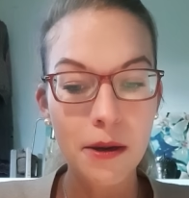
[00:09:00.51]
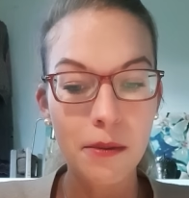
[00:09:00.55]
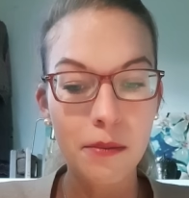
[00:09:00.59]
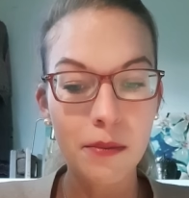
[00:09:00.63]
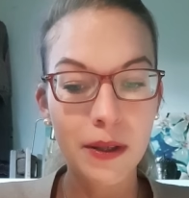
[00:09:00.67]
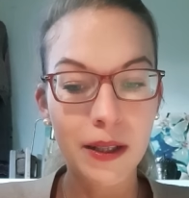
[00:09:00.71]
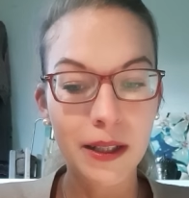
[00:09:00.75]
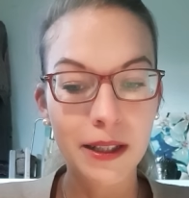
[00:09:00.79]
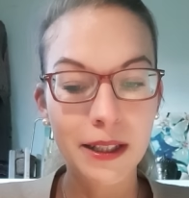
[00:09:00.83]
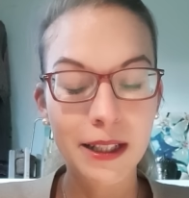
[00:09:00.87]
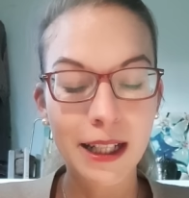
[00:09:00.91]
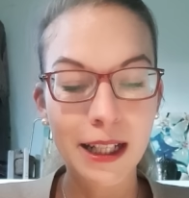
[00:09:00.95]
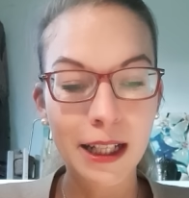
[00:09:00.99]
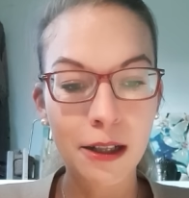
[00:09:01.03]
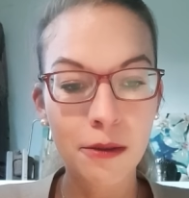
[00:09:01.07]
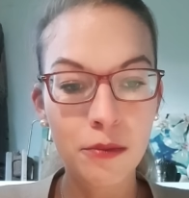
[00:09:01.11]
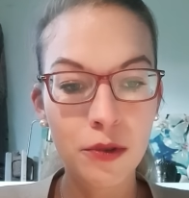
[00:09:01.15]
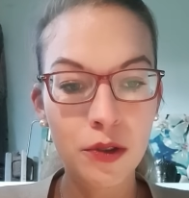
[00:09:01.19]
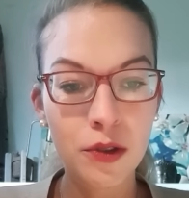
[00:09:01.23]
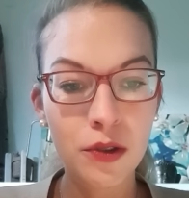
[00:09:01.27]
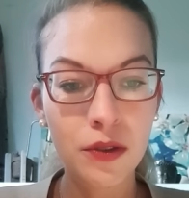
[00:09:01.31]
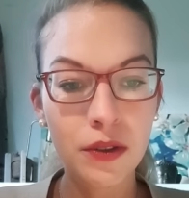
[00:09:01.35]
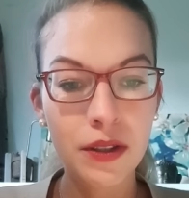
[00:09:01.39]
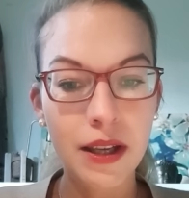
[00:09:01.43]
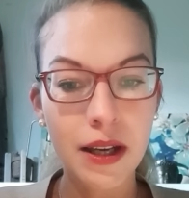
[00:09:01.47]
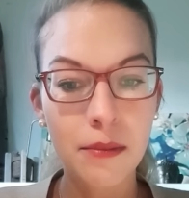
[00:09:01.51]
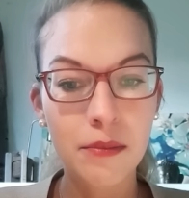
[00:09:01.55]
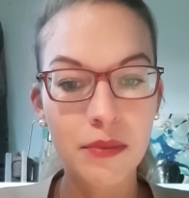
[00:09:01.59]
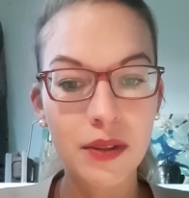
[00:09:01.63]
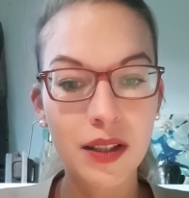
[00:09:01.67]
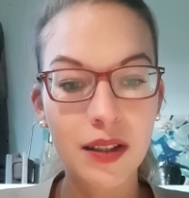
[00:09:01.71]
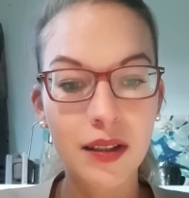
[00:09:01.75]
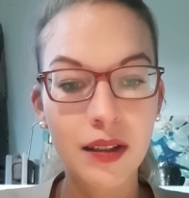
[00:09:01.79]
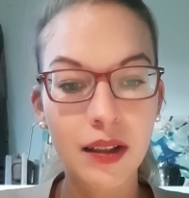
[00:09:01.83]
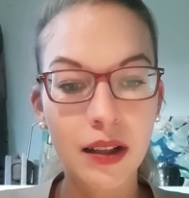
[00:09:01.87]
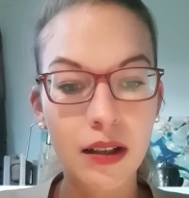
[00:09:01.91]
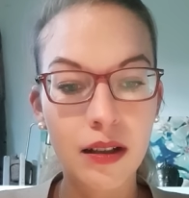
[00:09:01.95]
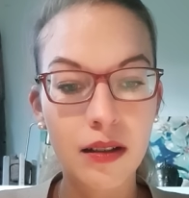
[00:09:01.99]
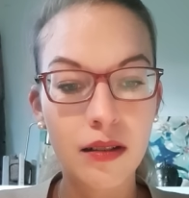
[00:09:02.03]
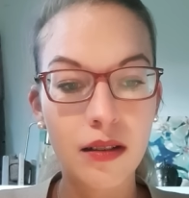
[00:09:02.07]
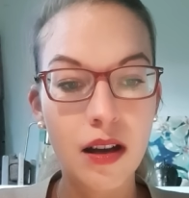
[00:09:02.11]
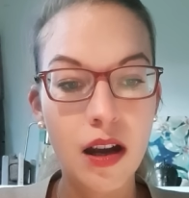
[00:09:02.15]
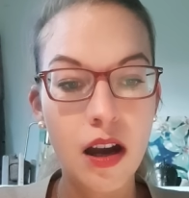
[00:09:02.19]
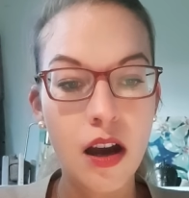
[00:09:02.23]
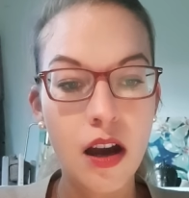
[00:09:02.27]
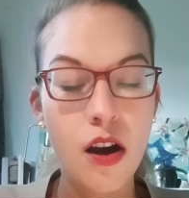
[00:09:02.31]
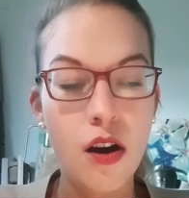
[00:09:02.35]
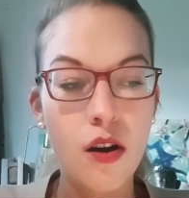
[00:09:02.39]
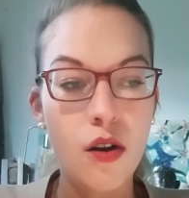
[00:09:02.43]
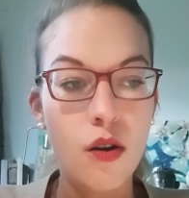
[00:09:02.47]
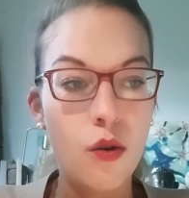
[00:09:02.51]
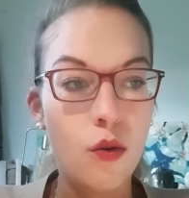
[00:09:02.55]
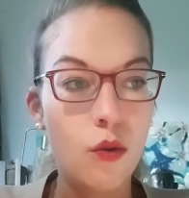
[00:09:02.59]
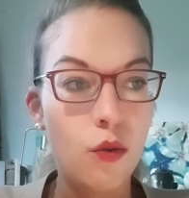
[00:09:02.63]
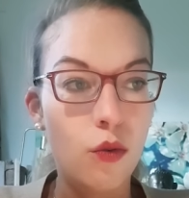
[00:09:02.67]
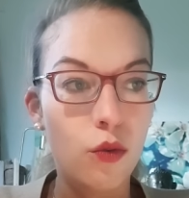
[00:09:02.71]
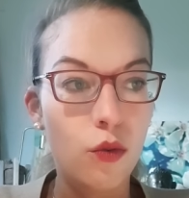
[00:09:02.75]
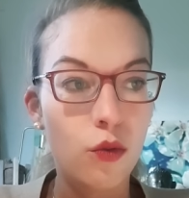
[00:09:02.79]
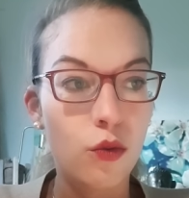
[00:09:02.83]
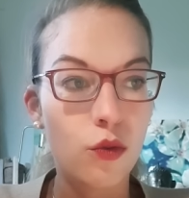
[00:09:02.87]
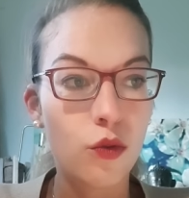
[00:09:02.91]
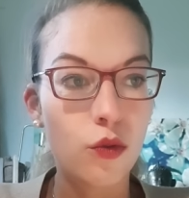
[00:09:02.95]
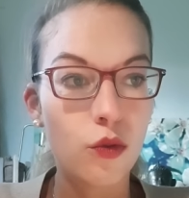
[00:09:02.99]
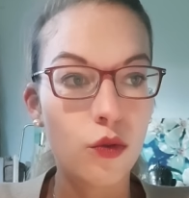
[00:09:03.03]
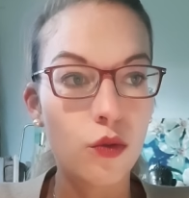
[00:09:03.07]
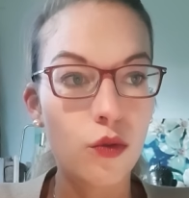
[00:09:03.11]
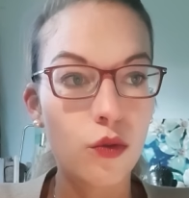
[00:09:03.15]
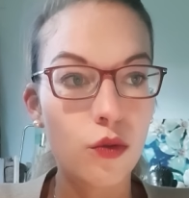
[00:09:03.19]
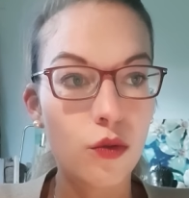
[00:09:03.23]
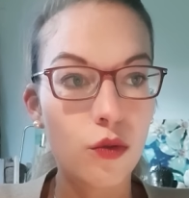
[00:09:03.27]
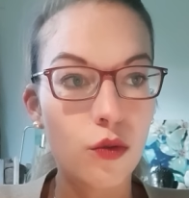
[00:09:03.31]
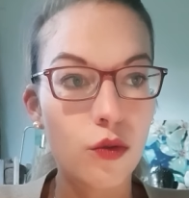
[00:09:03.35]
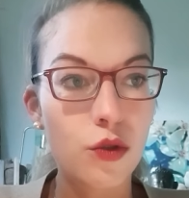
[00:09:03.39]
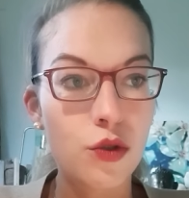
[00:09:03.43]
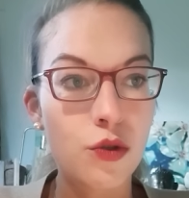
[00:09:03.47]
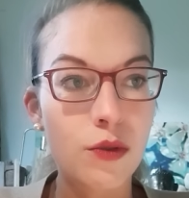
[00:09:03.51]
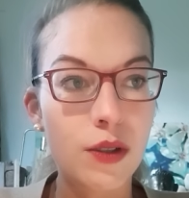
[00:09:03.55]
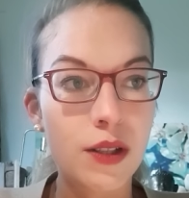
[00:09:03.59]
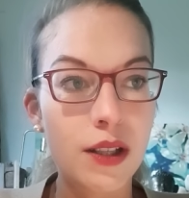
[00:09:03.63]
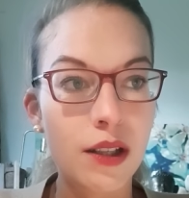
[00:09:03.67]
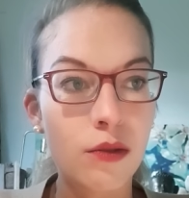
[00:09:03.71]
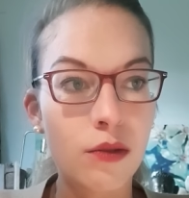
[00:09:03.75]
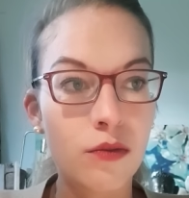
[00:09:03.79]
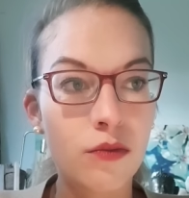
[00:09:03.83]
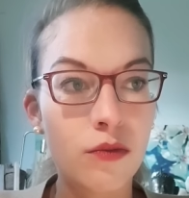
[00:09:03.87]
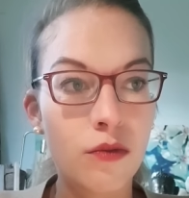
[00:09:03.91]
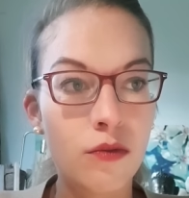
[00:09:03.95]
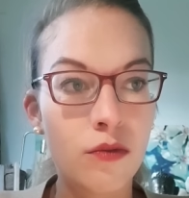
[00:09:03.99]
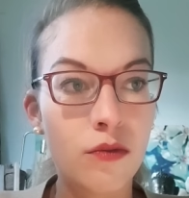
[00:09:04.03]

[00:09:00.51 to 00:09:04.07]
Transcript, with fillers: ben, clairement, il y a peut-être un... Je veux dire,